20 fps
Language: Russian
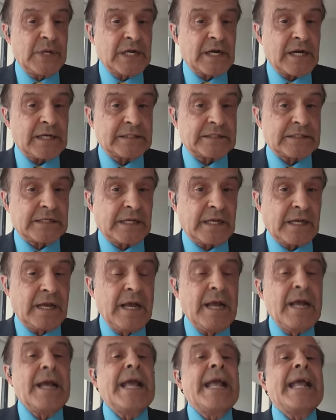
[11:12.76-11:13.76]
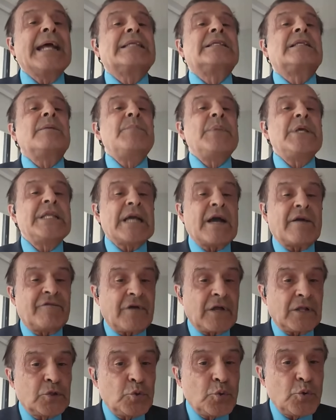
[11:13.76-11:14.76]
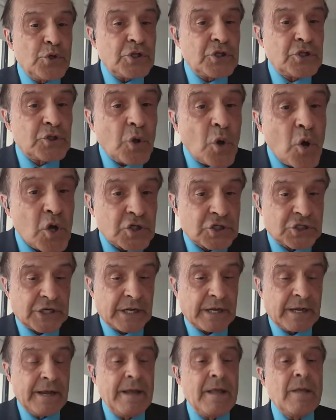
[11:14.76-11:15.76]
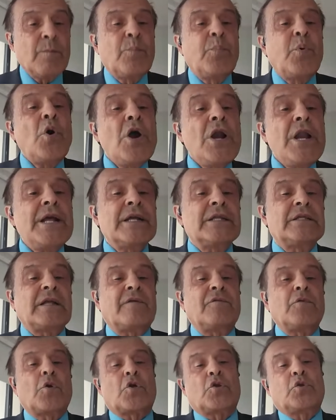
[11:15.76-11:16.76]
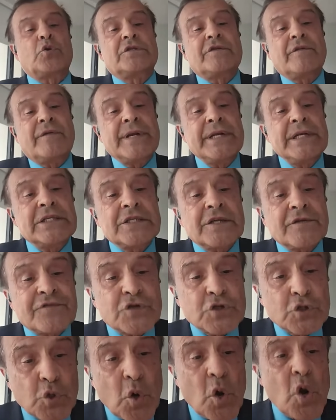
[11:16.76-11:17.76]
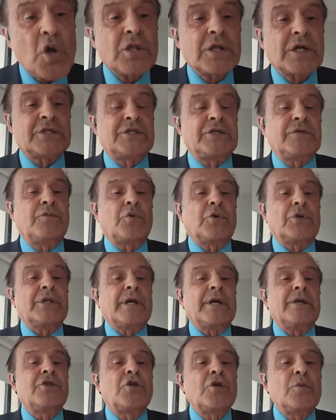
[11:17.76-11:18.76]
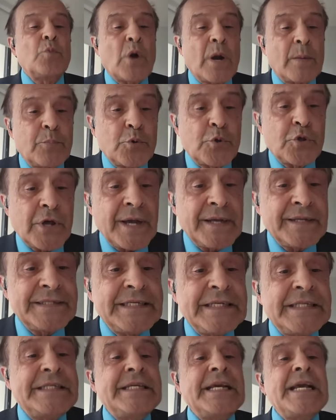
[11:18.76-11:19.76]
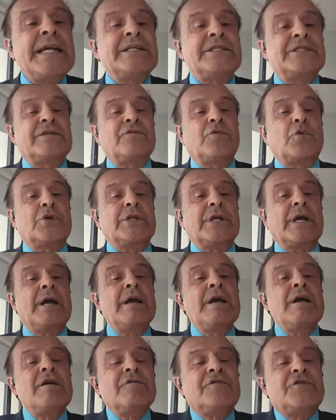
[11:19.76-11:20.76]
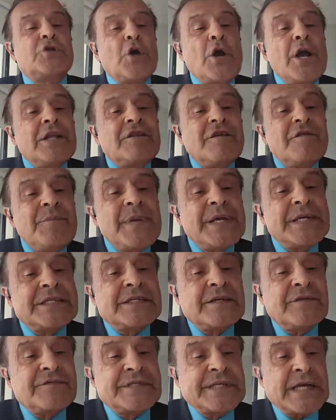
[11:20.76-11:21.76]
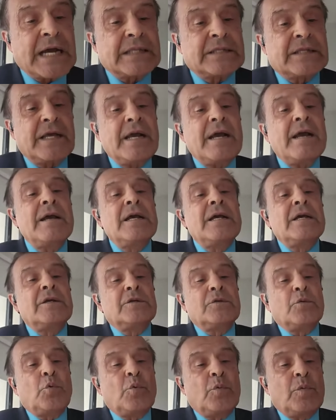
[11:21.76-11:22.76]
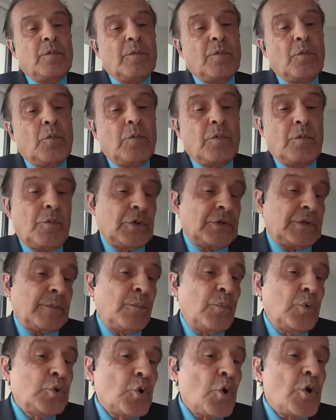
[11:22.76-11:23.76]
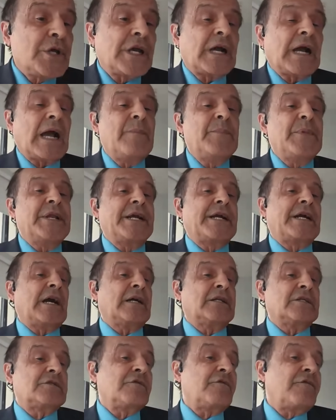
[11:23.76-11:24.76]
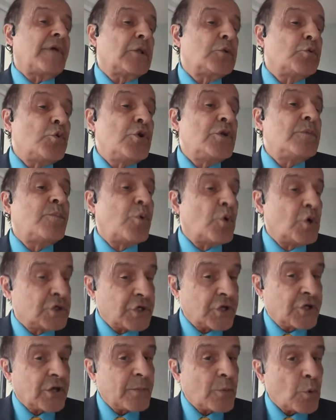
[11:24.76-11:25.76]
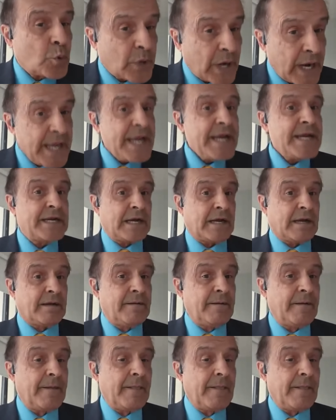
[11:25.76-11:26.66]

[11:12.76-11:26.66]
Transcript: иммиграцией это меня волнует тоже. Более того, что творится в школах сегодня, чему обучают детей сегодня. Все это вместе взятое вот многих американцев волнует больше, чем Украина